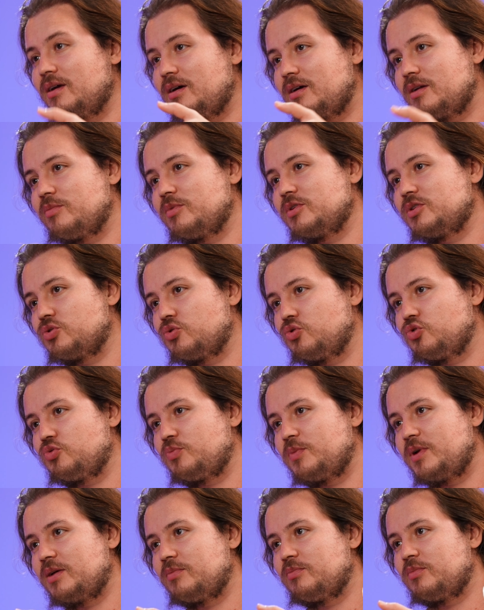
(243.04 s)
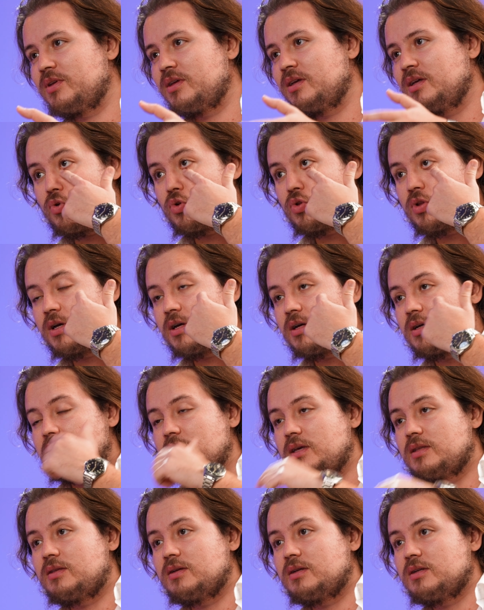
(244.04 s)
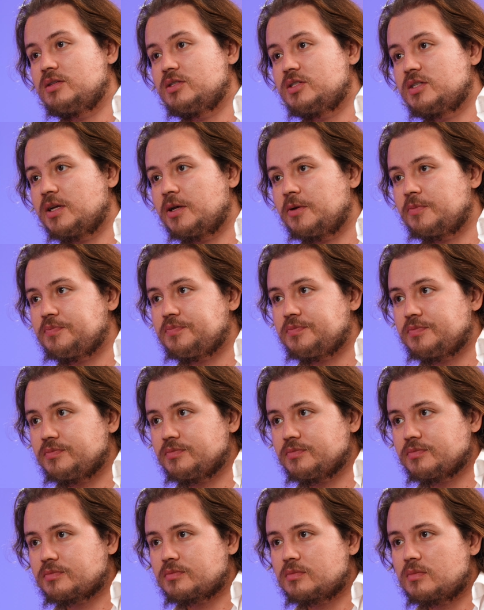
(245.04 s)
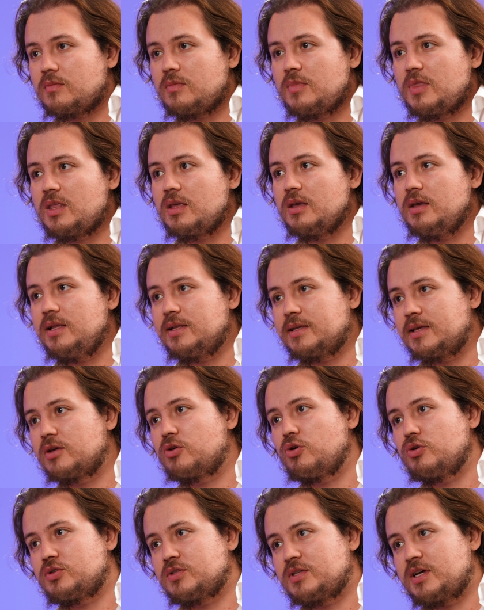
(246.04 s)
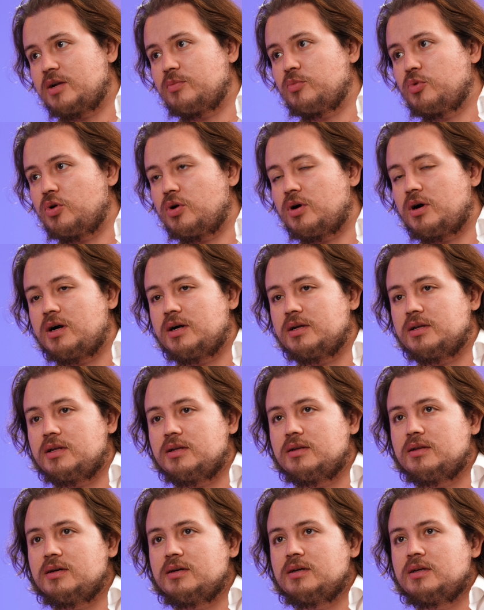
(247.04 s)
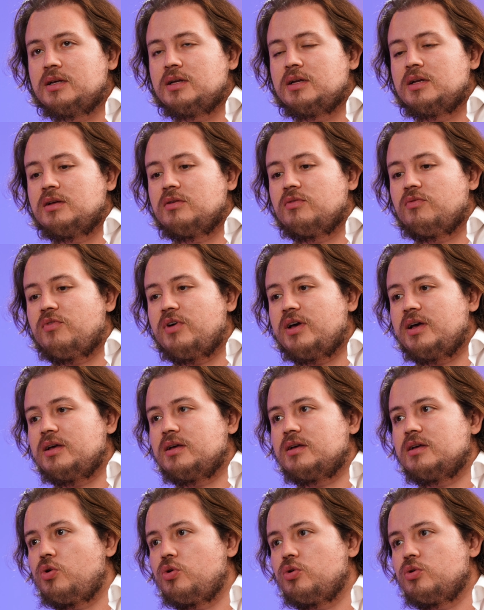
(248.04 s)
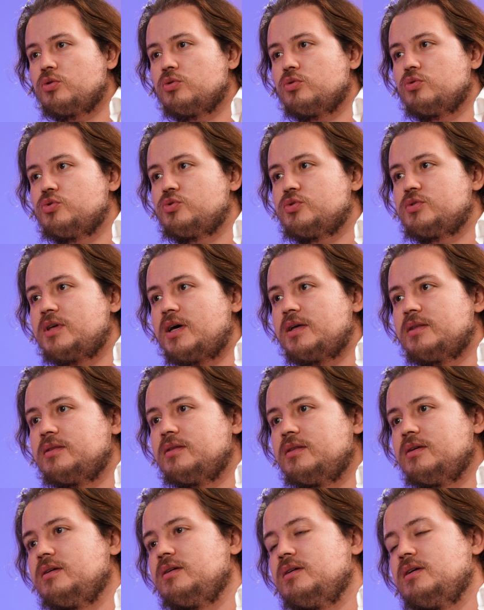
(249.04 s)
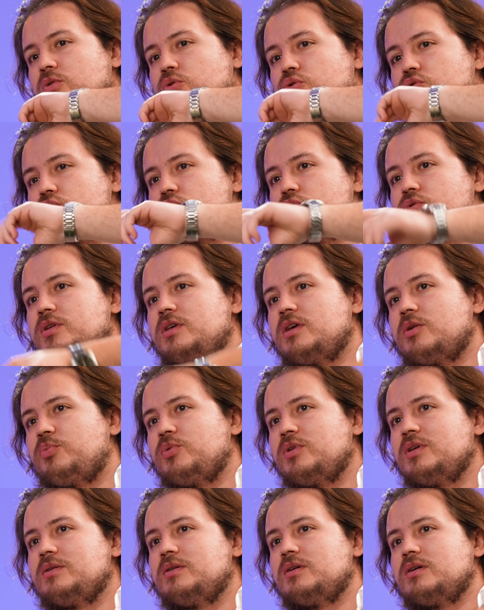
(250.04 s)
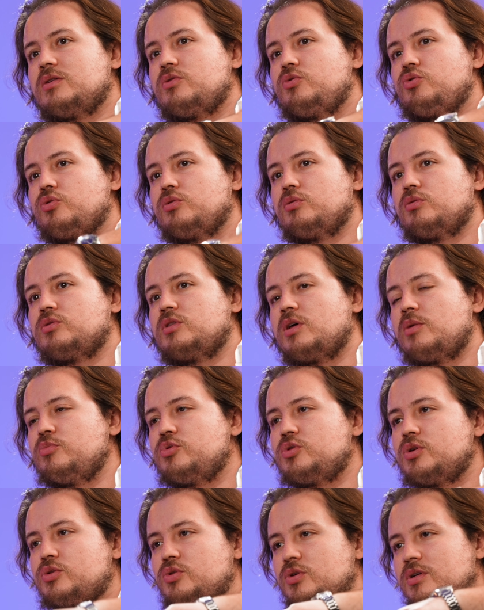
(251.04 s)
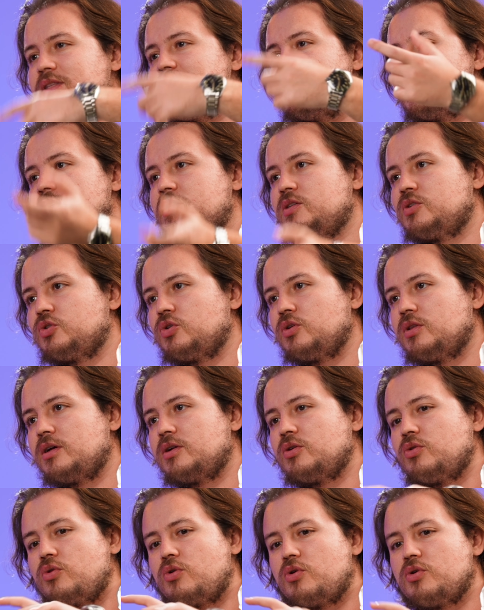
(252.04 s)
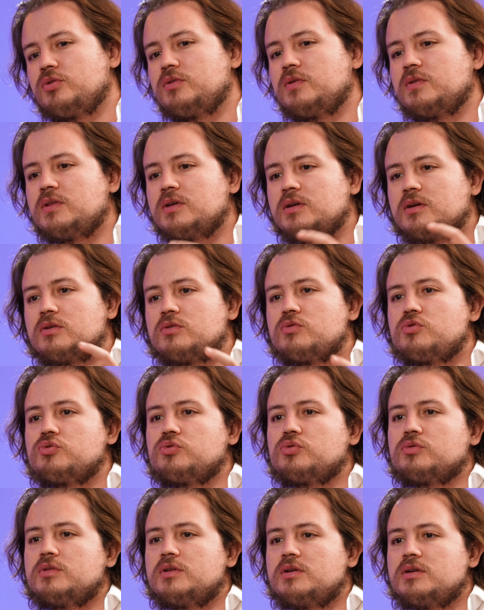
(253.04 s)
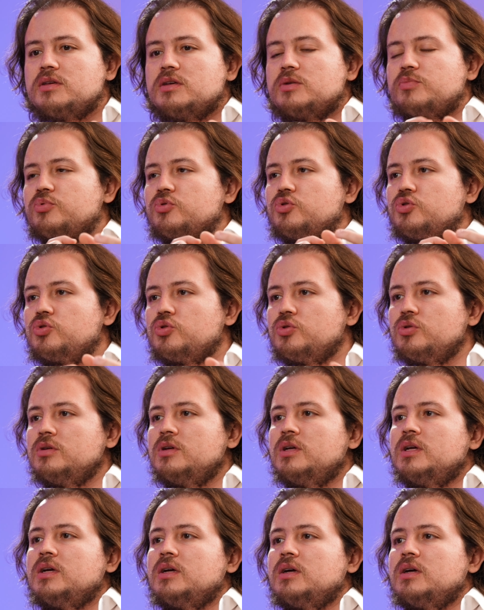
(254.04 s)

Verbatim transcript: kar amacı gütmeyen bir fona yeterince ilgi göstermiyor, ilgi göstermiyor haliyle. Ve o yüzden de hukuki yapıyı kurulduktan bir süre sonra değiştiriyorlar. Orada da kurdukları yapı şu.